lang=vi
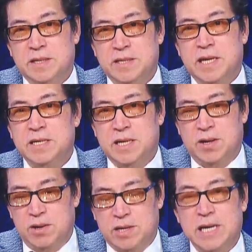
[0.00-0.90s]
nhân cái
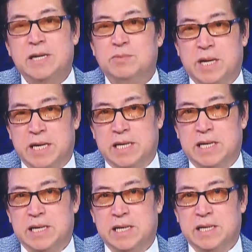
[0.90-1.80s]
đó khích ông này
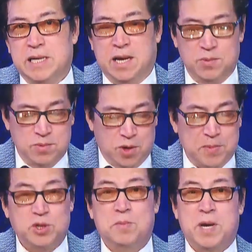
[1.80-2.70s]
là ông
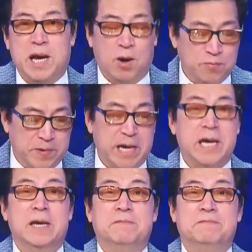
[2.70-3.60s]
Gorbachev à, ông
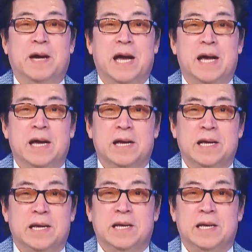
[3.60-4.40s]
về và